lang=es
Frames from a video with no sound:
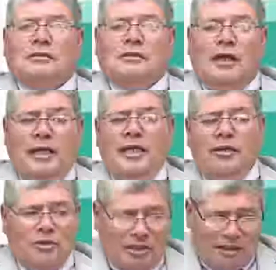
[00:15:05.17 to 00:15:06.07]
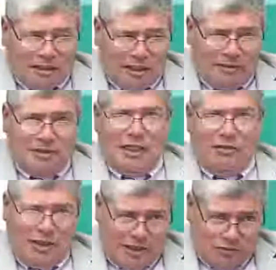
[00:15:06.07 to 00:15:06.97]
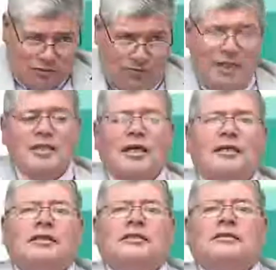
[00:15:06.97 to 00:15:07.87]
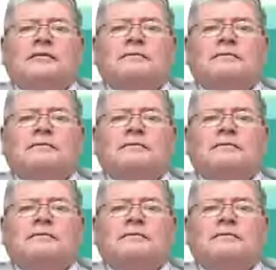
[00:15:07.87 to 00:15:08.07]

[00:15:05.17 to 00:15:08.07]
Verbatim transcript: Ahí ellos están esclavizados, era su vida. Y...